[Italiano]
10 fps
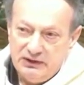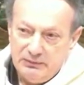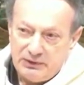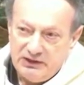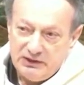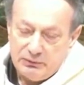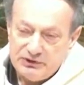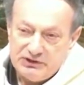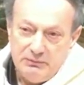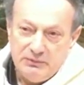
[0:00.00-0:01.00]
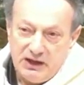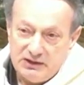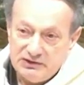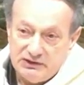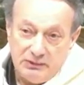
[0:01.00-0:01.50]
prende questa
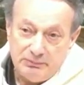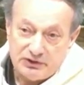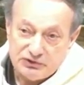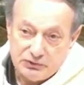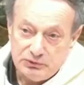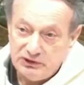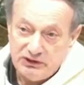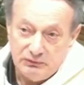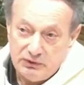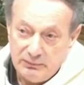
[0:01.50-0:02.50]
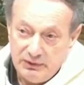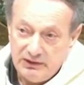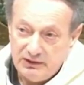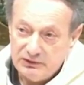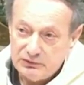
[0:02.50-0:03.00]
immagine del pastore che vuole
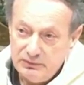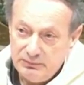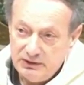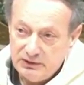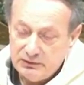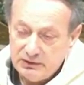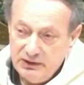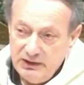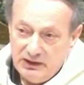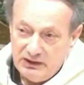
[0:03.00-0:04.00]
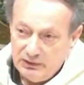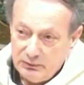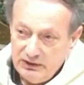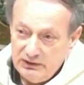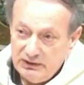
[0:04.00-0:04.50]
bene le sue pecore, le
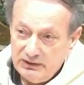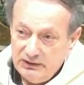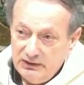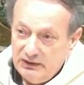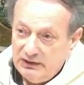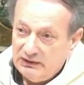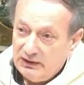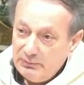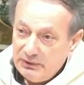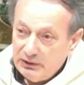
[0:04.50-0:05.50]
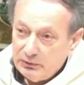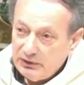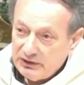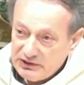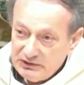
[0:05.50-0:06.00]
guida e delle pecore
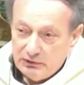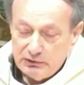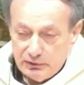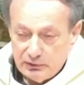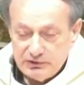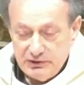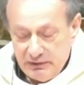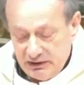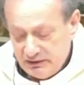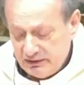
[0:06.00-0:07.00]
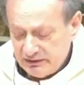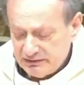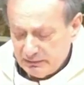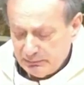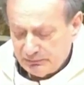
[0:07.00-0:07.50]
che si vogliono così bene da
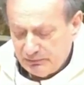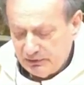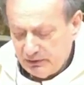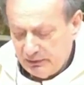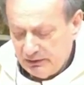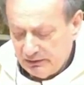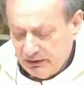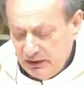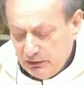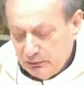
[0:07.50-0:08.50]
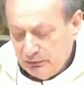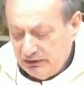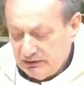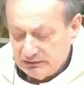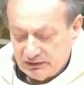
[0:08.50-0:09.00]
essere profondamente
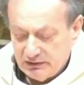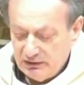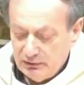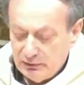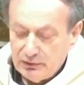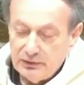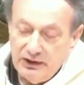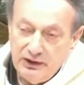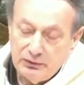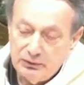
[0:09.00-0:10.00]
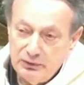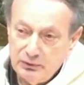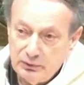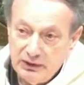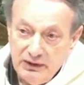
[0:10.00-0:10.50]
unite tra di loro. Ecco
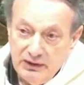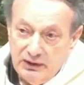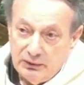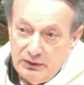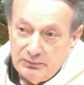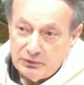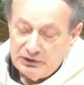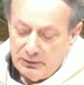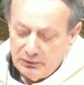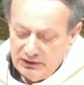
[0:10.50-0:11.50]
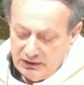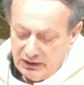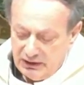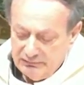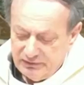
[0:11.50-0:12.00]
dunque qui possiamo dire
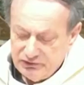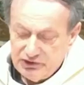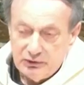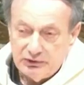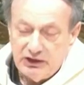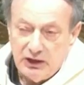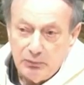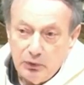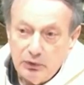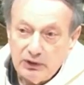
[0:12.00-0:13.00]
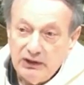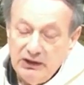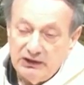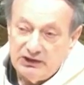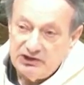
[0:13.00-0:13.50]
è il Vangelo
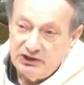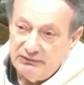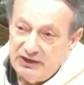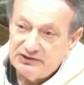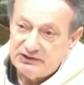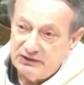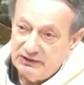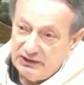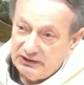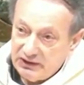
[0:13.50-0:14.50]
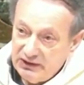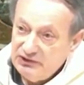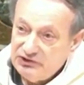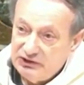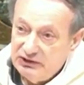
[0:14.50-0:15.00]
dell'amore che ci deve essere nel
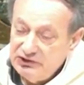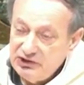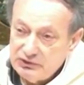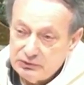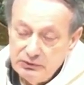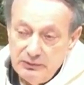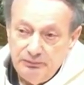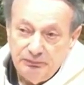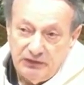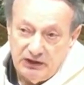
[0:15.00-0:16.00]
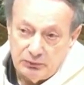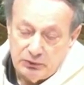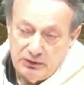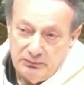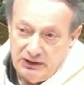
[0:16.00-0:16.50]
gregge di Gesù,
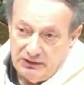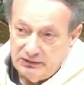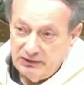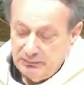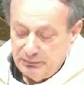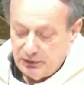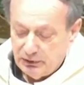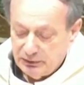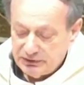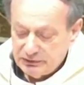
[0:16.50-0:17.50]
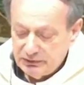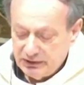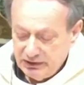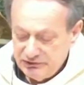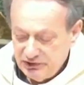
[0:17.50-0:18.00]
naturalmente però questo
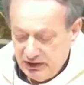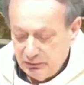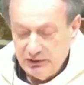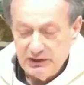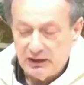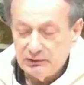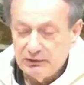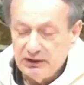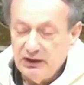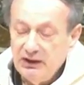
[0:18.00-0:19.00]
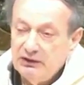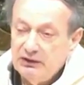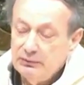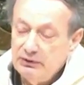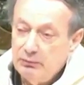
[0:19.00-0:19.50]
gregge è guidato da
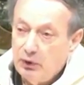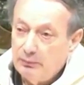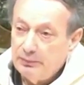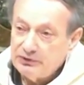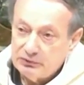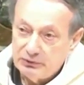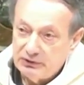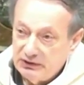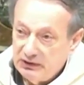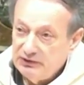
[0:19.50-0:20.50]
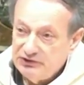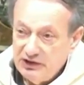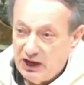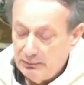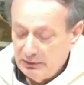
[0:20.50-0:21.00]
il buon pastore che ci
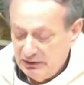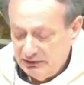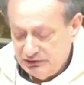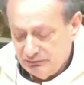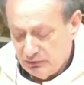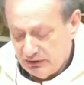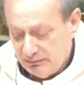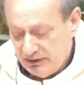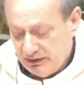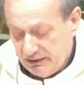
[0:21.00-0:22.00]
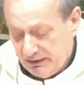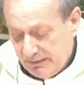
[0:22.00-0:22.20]
ama e ci vuole bene.